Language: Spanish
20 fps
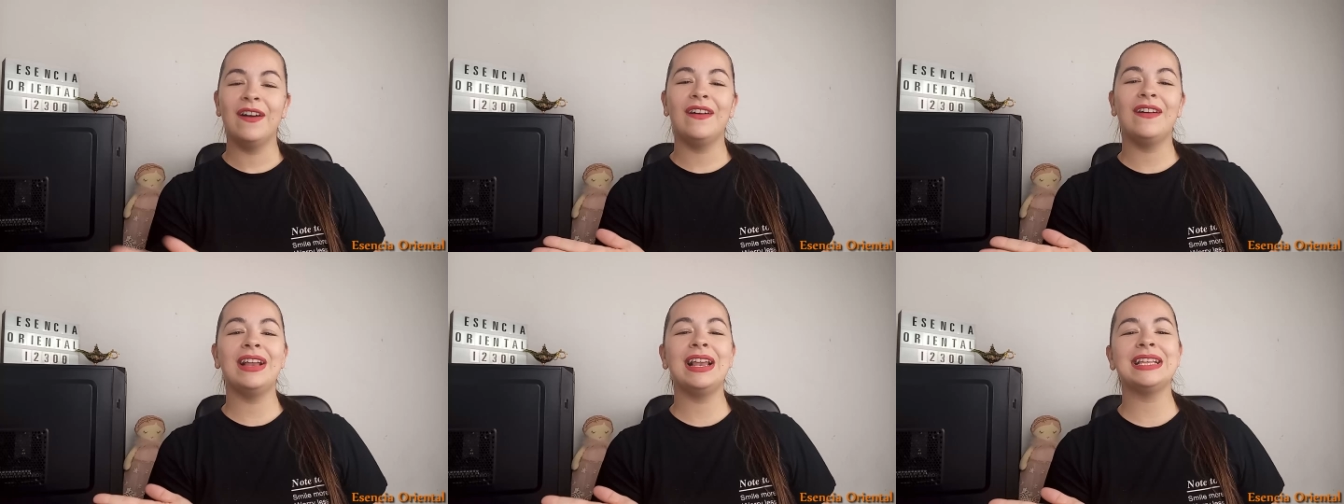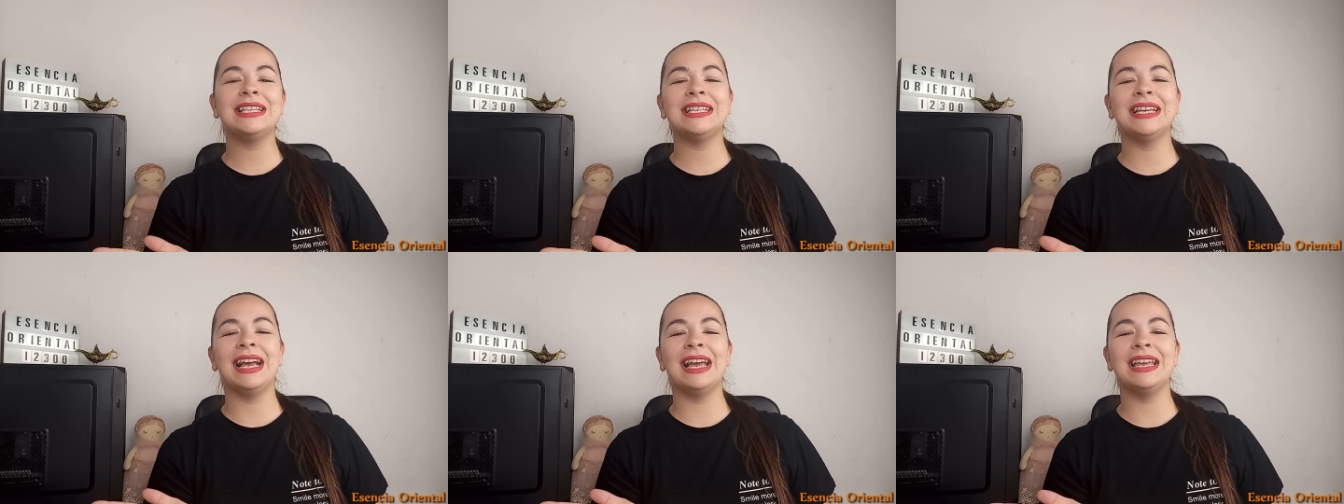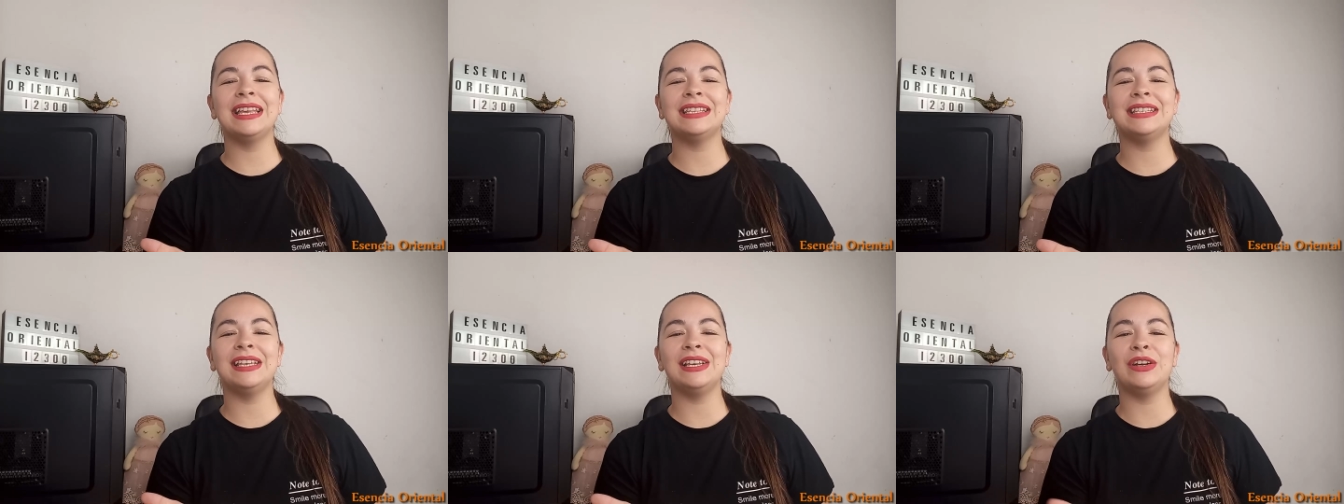Hola chicas
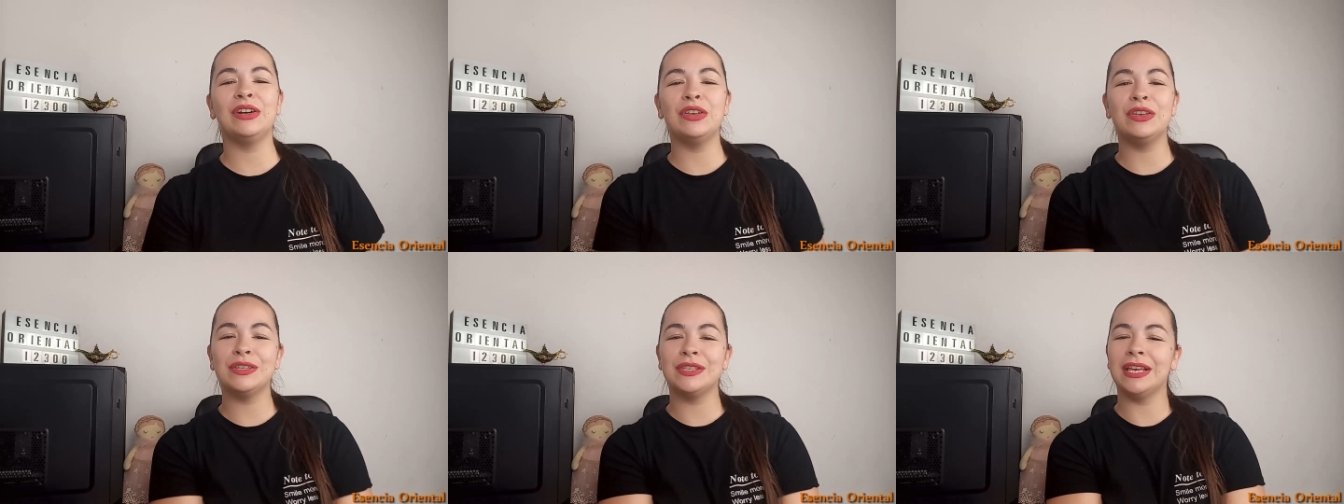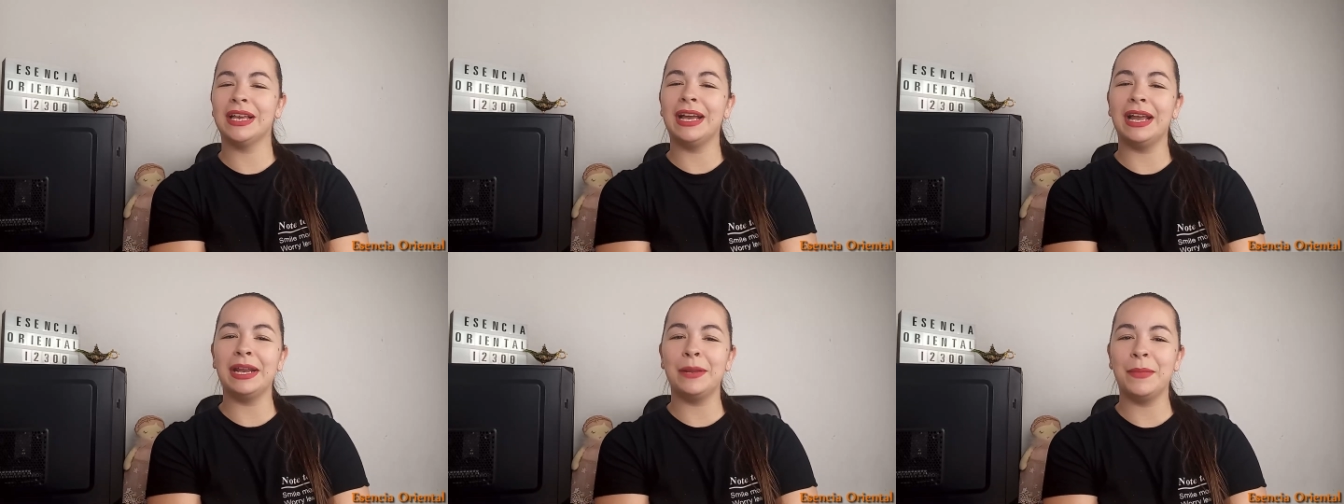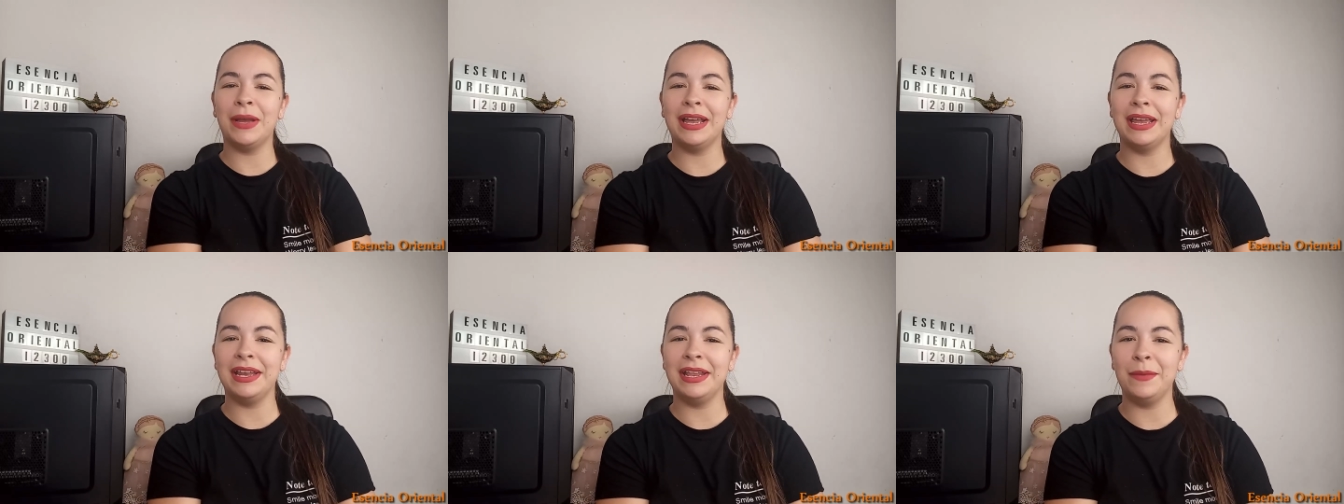y chicos, yo soy Kaira
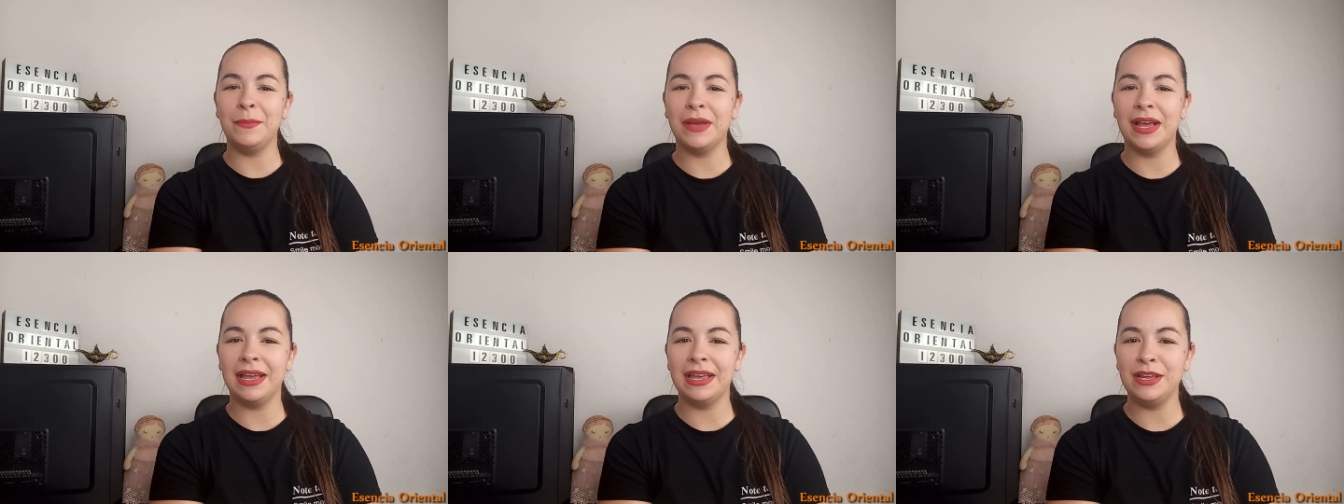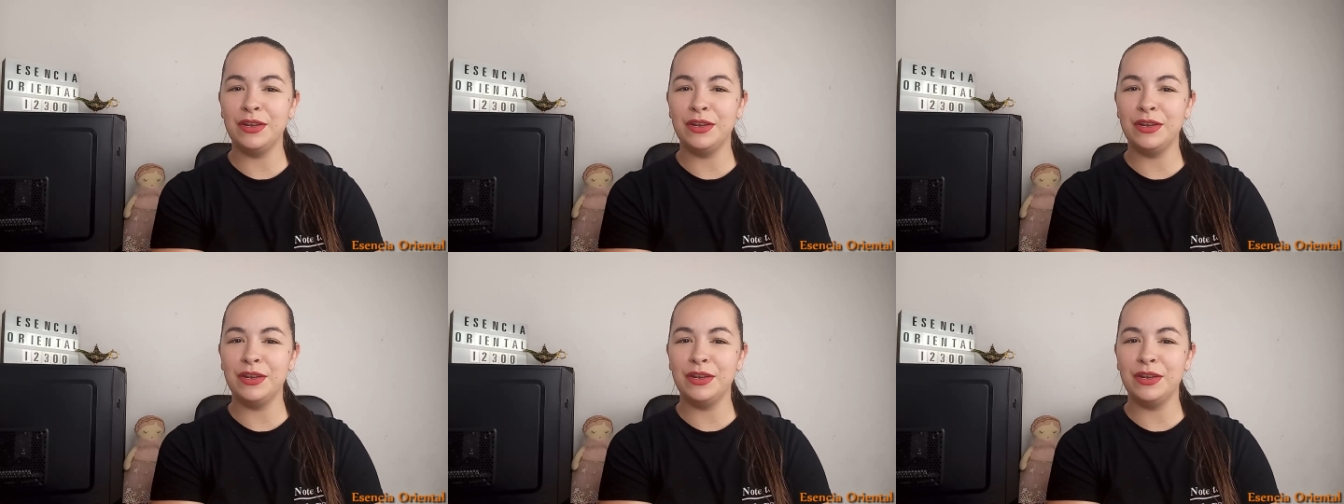Majirima